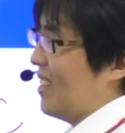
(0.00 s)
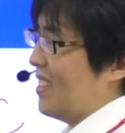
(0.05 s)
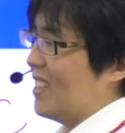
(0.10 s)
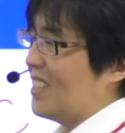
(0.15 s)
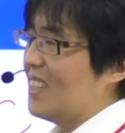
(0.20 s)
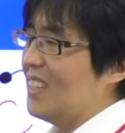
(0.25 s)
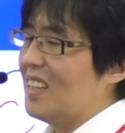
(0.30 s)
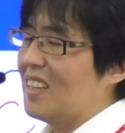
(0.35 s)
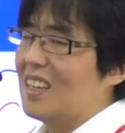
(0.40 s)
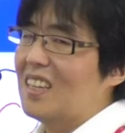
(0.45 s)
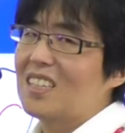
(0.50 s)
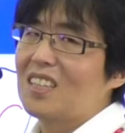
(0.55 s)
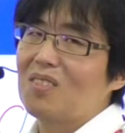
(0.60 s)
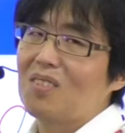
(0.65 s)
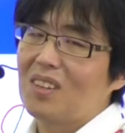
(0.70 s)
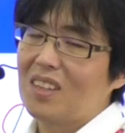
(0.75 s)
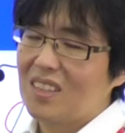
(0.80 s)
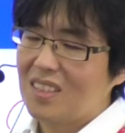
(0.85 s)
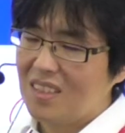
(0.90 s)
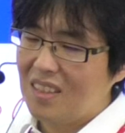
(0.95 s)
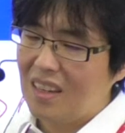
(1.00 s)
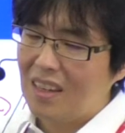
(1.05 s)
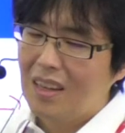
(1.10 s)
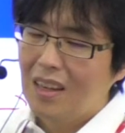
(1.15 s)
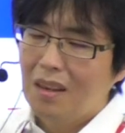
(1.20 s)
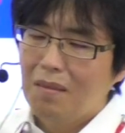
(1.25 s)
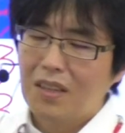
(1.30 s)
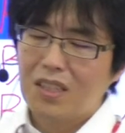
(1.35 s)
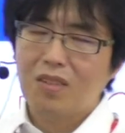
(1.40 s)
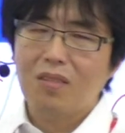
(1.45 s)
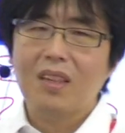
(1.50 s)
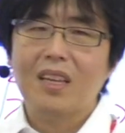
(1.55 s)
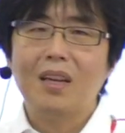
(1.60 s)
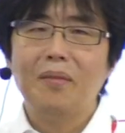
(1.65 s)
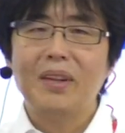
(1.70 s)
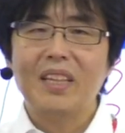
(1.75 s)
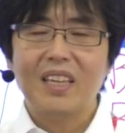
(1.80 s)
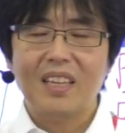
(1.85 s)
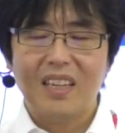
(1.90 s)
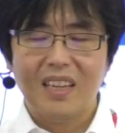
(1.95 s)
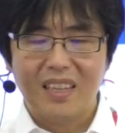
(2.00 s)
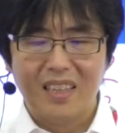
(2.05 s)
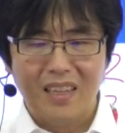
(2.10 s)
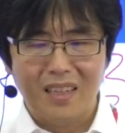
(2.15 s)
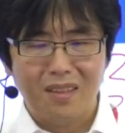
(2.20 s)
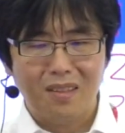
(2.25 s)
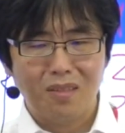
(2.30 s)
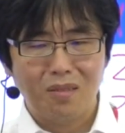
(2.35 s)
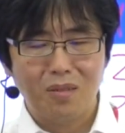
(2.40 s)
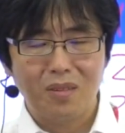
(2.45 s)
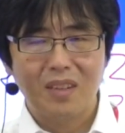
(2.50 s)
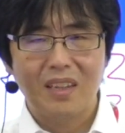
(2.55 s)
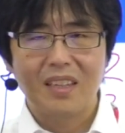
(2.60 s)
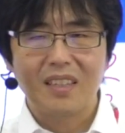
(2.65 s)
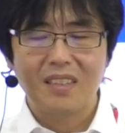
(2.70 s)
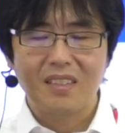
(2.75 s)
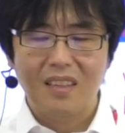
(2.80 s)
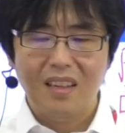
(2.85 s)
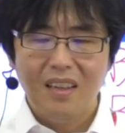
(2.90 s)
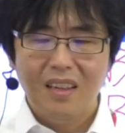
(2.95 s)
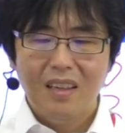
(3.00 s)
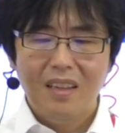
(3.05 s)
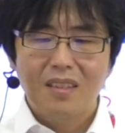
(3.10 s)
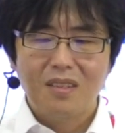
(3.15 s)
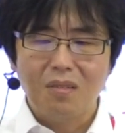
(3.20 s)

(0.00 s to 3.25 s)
感じで C に書いちゃうとかですね、まあ、そういうのはやめていただきたいということなんですね。